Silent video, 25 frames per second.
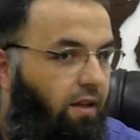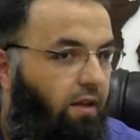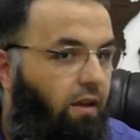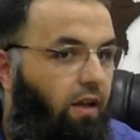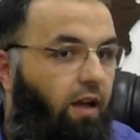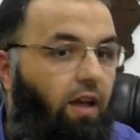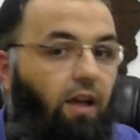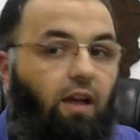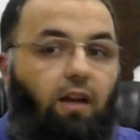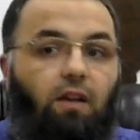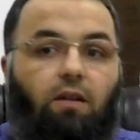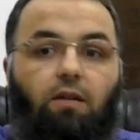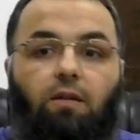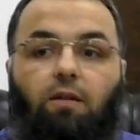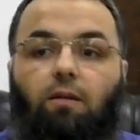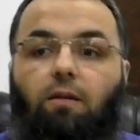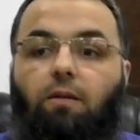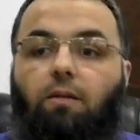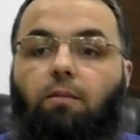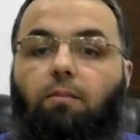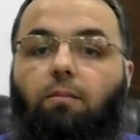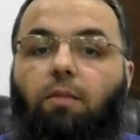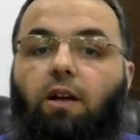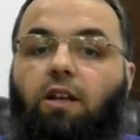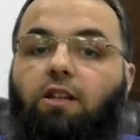Eğer
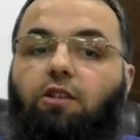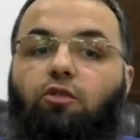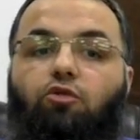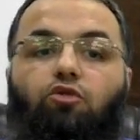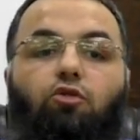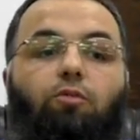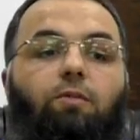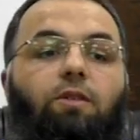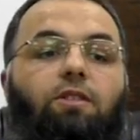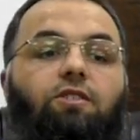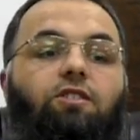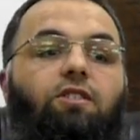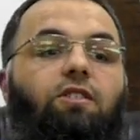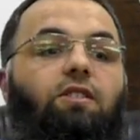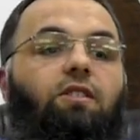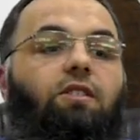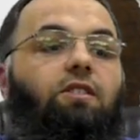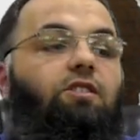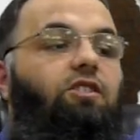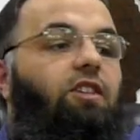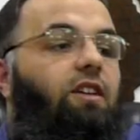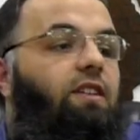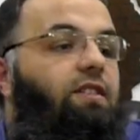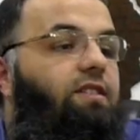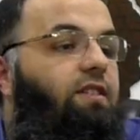belki şu mescidin
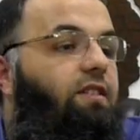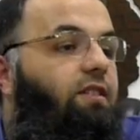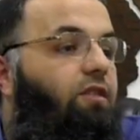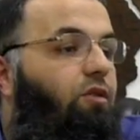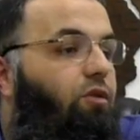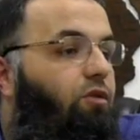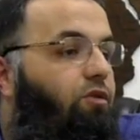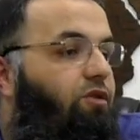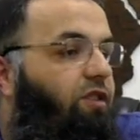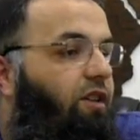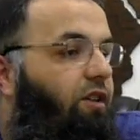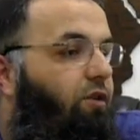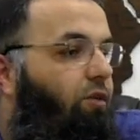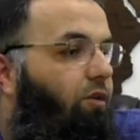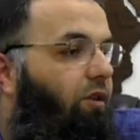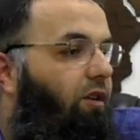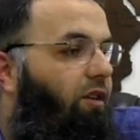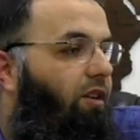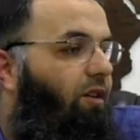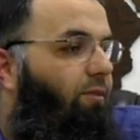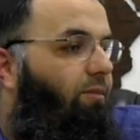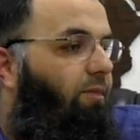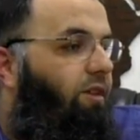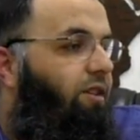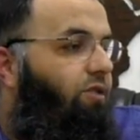içerisinde olsaydı o
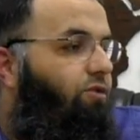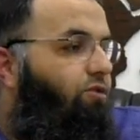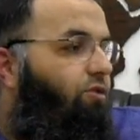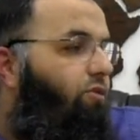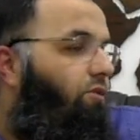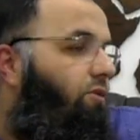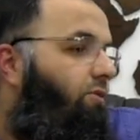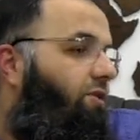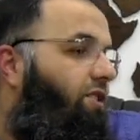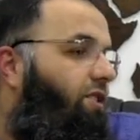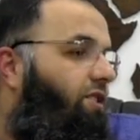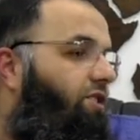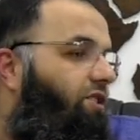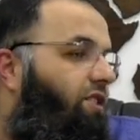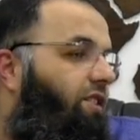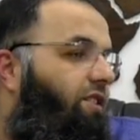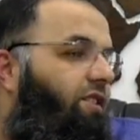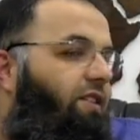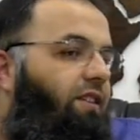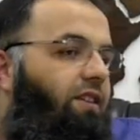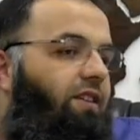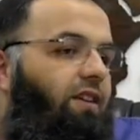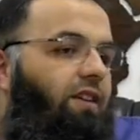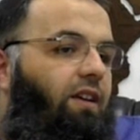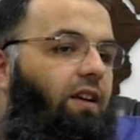adamlar şunu
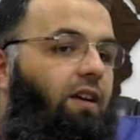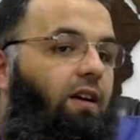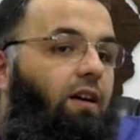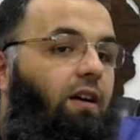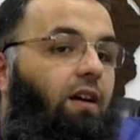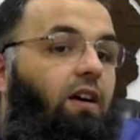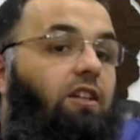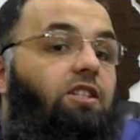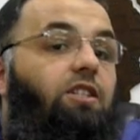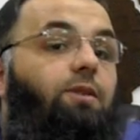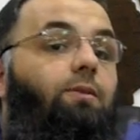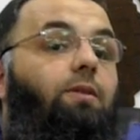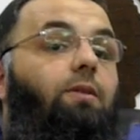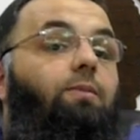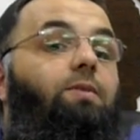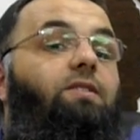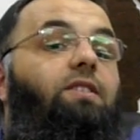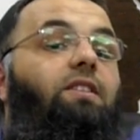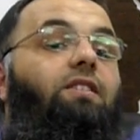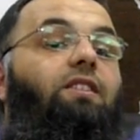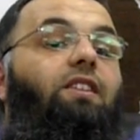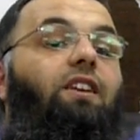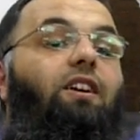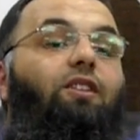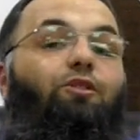diyecektik. Acaba
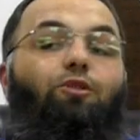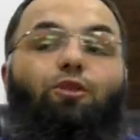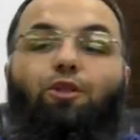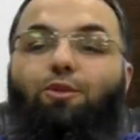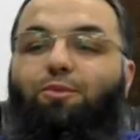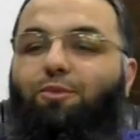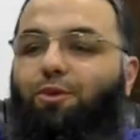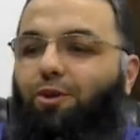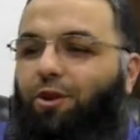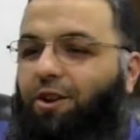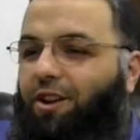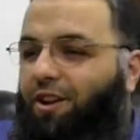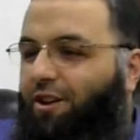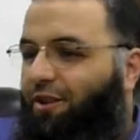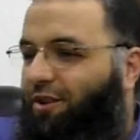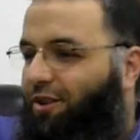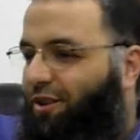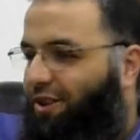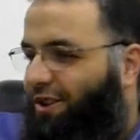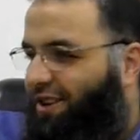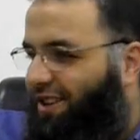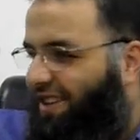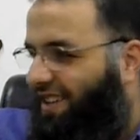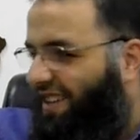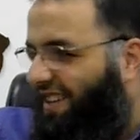bize tiyatro mu
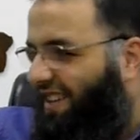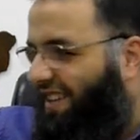oynanıyor?